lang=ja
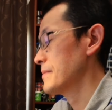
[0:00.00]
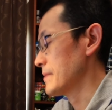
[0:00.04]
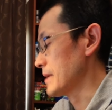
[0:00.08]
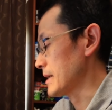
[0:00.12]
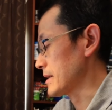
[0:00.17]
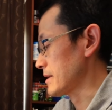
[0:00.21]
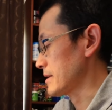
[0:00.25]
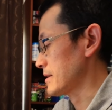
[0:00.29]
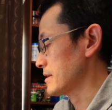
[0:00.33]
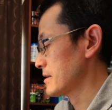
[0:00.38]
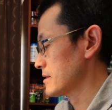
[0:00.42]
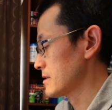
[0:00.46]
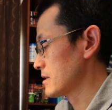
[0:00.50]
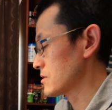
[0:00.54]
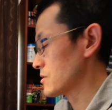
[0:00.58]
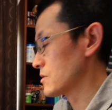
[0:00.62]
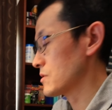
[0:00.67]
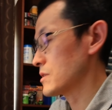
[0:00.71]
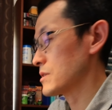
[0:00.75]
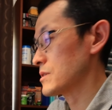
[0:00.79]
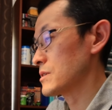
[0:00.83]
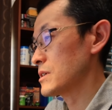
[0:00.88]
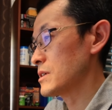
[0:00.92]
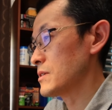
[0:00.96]
はい、
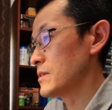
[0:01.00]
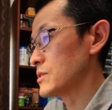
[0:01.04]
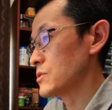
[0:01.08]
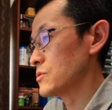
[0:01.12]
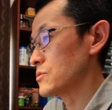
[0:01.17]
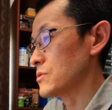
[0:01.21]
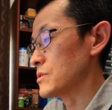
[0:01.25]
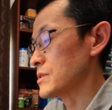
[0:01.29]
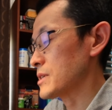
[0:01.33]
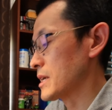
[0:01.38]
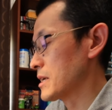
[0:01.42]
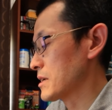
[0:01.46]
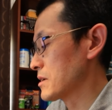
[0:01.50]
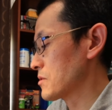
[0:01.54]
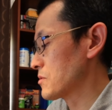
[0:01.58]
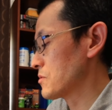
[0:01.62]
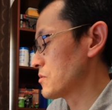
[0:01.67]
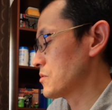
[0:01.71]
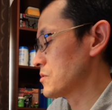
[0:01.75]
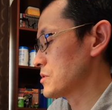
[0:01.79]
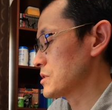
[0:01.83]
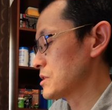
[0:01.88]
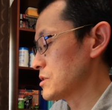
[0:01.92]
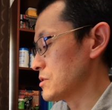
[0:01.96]
で次はちょっと参
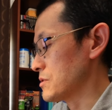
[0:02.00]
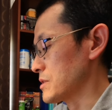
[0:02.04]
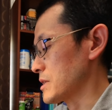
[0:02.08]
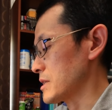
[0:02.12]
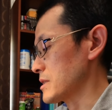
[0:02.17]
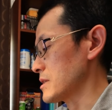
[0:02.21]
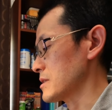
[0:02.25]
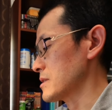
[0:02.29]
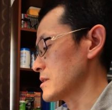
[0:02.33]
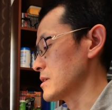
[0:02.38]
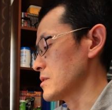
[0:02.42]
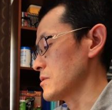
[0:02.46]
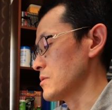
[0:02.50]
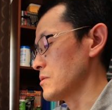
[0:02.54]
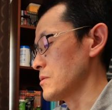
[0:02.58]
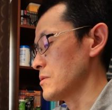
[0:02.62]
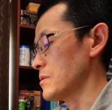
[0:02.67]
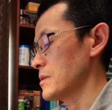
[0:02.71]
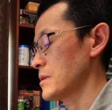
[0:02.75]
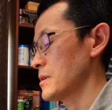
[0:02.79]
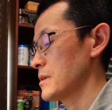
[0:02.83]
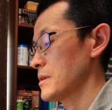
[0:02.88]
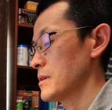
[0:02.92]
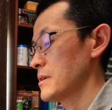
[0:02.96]
考資料なんですけど
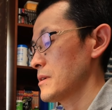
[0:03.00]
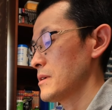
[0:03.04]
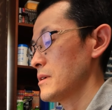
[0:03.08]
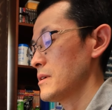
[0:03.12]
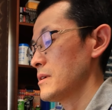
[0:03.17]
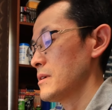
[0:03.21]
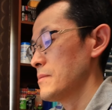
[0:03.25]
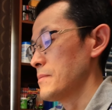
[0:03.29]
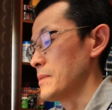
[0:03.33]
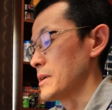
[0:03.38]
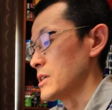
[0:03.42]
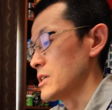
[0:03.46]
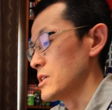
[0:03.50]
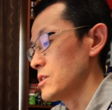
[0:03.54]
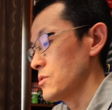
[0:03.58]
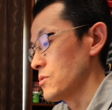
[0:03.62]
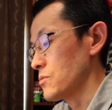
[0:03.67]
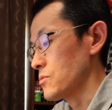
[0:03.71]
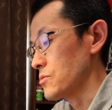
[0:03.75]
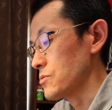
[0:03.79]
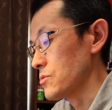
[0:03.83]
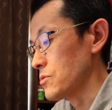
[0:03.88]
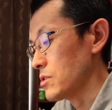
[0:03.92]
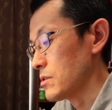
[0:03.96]

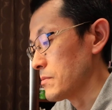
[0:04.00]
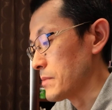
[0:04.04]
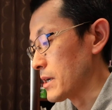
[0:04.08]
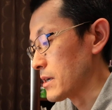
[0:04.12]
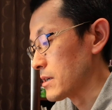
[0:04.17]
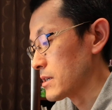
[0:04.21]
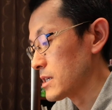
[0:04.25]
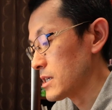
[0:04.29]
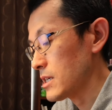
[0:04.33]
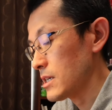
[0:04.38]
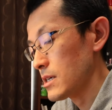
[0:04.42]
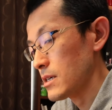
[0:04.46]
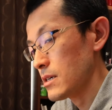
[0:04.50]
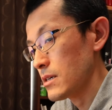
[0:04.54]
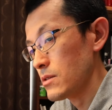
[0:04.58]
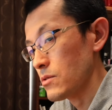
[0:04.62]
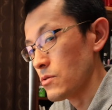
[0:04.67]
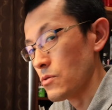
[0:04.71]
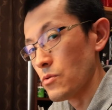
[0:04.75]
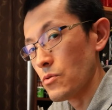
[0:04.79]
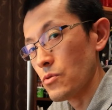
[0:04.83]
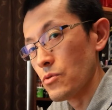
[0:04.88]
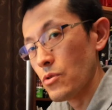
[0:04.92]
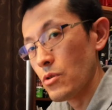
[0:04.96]
キノコといえば木
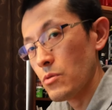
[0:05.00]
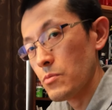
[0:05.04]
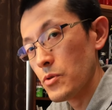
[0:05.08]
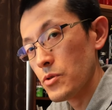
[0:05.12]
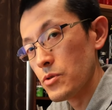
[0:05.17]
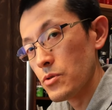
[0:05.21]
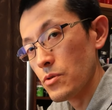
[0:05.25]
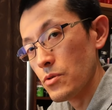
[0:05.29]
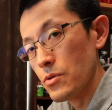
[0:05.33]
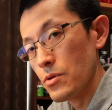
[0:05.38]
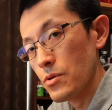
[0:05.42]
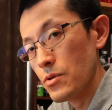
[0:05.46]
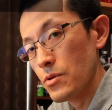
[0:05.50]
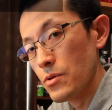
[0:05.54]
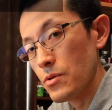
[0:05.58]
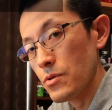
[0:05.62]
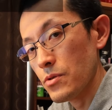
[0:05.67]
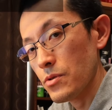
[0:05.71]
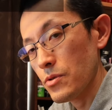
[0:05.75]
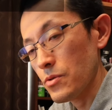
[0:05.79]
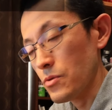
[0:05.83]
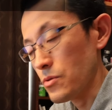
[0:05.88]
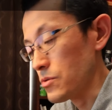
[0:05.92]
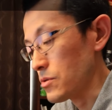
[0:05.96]
の子供と
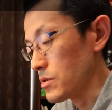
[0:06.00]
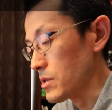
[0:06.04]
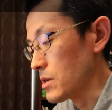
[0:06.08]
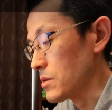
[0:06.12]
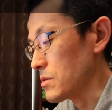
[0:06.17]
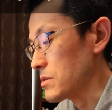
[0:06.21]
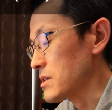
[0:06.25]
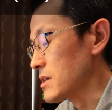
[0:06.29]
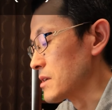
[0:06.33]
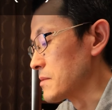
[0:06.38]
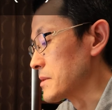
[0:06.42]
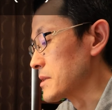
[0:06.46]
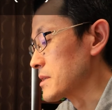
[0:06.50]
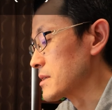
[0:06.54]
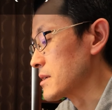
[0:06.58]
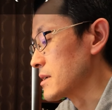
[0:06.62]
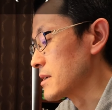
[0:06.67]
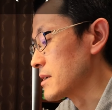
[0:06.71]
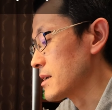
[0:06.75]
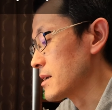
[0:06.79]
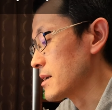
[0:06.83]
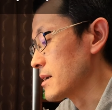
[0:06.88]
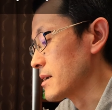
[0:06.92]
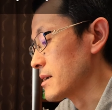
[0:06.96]
いうことでございます
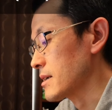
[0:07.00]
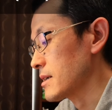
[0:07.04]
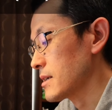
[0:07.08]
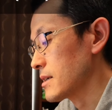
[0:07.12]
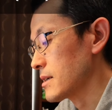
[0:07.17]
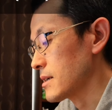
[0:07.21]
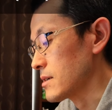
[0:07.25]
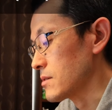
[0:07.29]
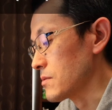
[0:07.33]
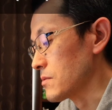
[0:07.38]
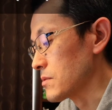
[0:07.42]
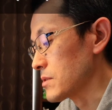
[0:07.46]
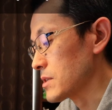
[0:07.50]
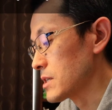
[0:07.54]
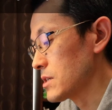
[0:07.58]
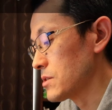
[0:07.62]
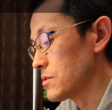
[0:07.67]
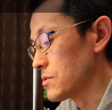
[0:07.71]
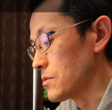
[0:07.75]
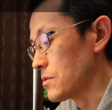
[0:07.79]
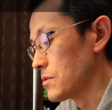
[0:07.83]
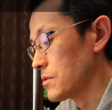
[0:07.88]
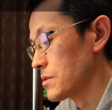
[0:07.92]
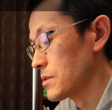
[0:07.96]
から
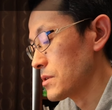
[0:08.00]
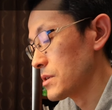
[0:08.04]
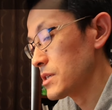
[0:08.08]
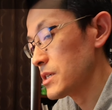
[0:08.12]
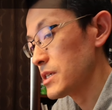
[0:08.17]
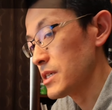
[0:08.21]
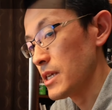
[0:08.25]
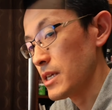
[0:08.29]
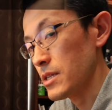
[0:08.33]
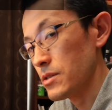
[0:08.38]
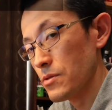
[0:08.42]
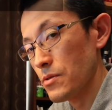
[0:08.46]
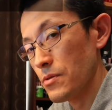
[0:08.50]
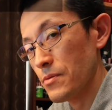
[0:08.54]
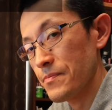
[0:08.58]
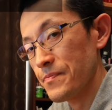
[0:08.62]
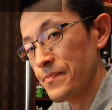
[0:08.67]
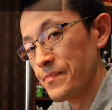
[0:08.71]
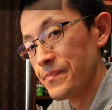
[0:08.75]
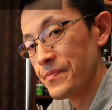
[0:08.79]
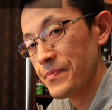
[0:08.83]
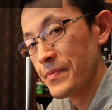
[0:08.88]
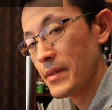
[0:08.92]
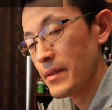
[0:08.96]
木を知れと
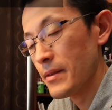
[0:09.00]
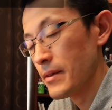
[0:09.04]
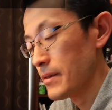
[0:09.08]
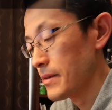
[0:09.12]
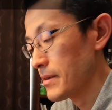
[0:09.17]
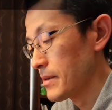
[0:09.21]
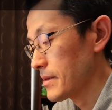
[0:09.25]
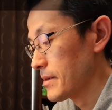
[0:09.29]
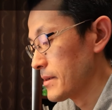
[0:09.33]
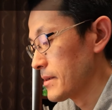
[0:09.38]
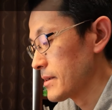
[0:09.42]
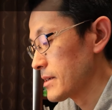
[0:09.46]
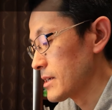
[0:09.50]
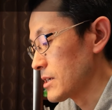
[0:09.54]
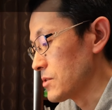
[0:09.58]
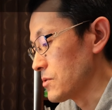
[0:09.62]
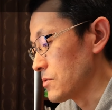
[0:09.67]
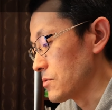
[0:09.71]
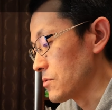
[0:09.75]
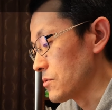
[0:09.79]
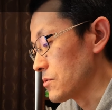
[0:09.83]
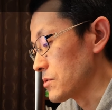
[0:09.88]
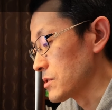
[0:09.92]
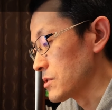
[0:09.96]

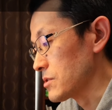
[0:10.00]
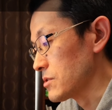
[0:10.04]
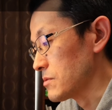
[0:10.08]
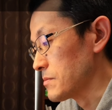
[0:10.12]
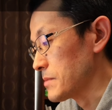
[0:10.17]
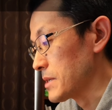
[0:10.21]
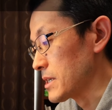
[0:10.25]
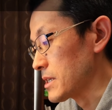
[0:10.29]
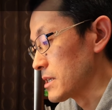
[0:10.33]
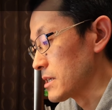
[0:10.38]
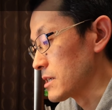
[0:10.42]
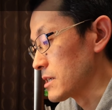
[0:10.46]
キノコを知る前に